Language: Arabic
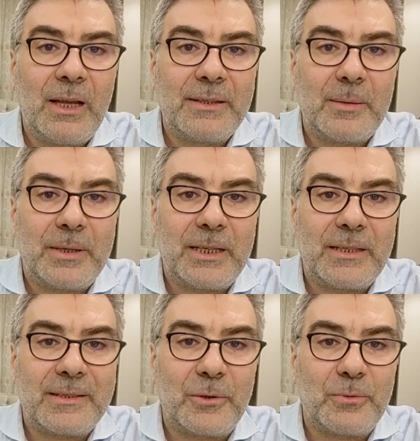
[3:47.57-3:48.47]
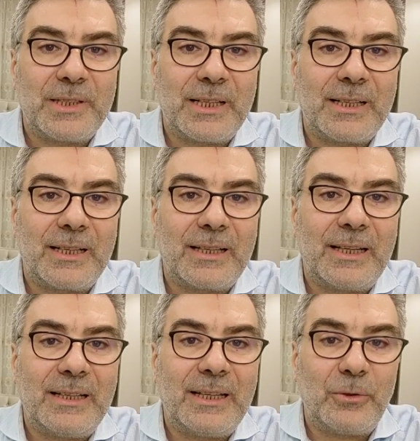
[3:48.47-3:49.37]
طبعا أنا سأسرع
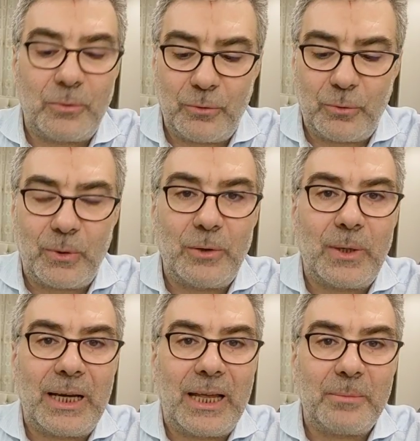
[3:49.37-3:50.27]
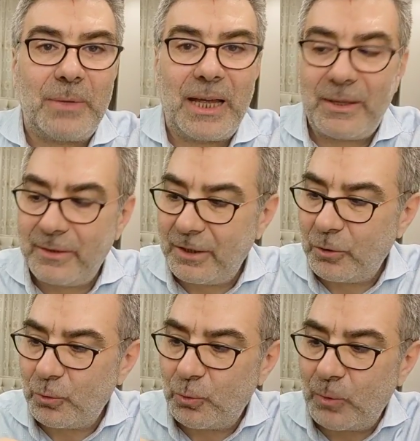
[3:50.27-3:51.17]
قليلا انظروا أيها الأحبة هذه
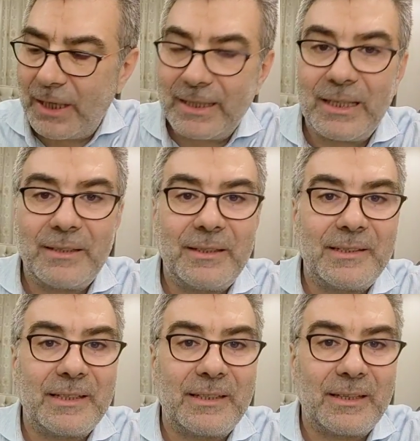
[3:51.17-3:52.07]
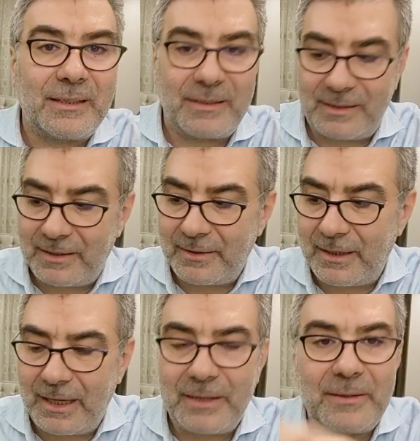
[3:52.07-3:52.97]
النتوءات التي
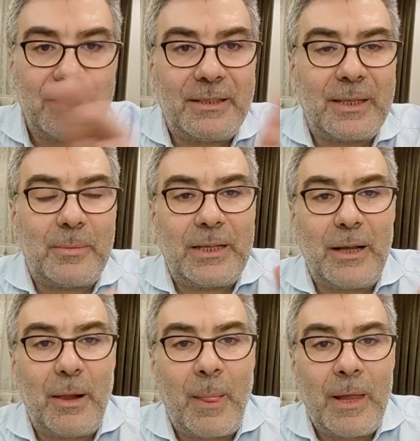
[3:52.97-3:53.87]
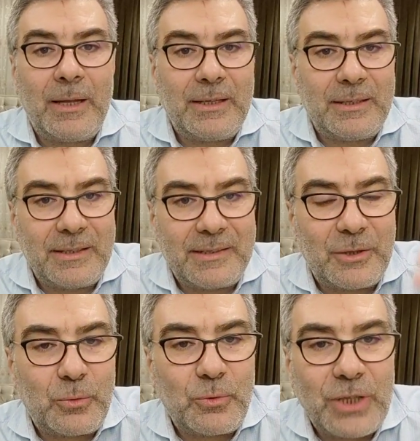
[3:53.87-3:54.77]
ستظهر هذه طبعا
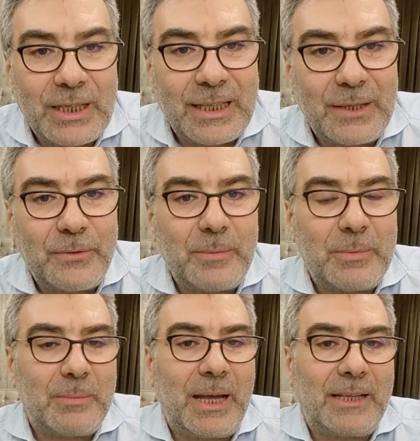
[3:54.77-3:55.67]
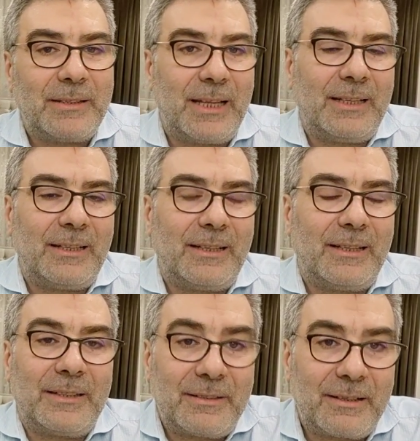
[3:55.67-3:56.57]
ستشكل فيما بعد
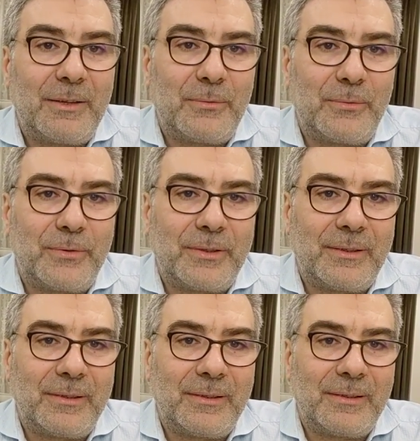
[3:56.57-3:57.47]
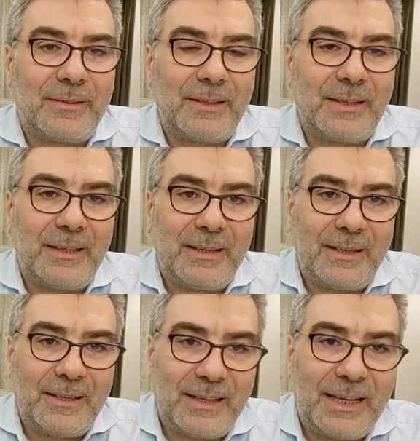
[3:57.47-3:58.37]
الأطراف
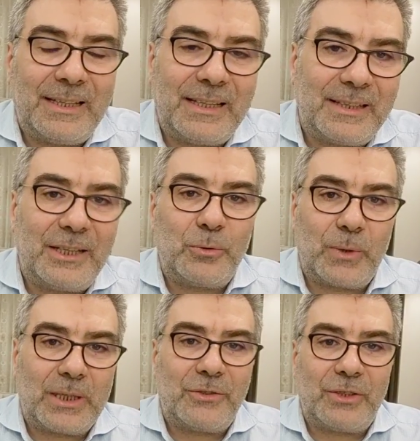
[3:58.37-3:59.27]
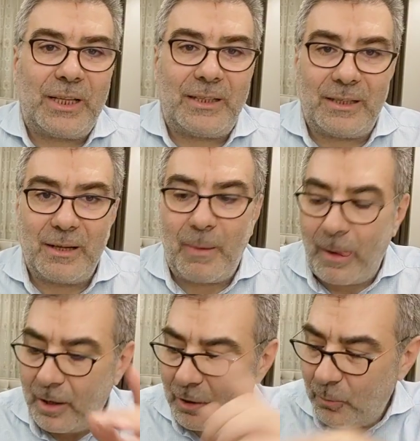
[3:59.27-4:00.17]
اليدين والرجلين
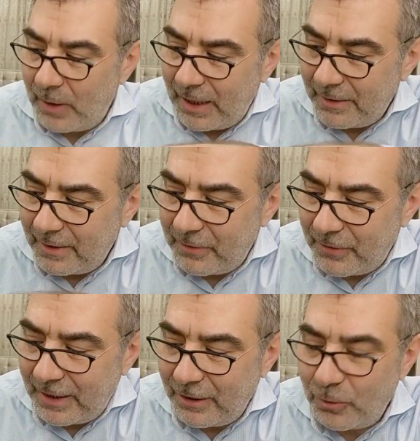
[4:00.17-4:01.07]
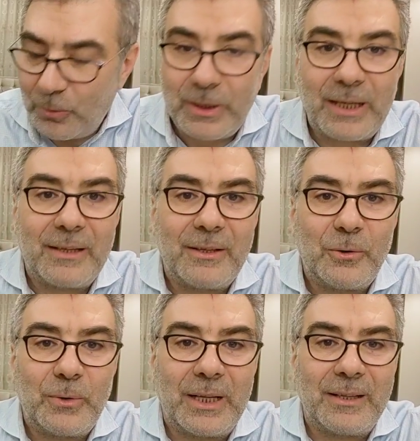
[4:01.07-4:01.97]
وهذا الذيل هنا
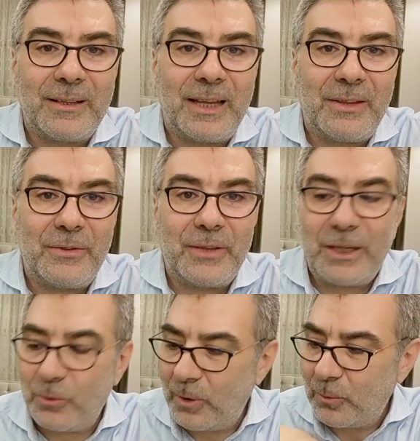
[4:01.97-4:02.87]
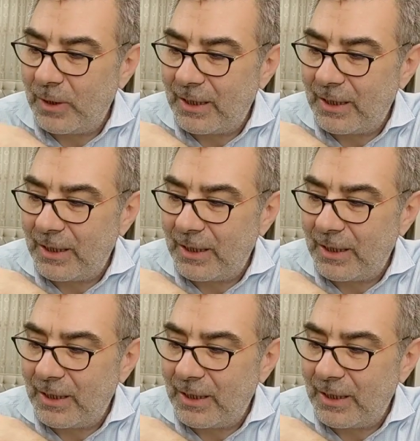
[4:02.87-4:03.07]
هنا الذيل وهنا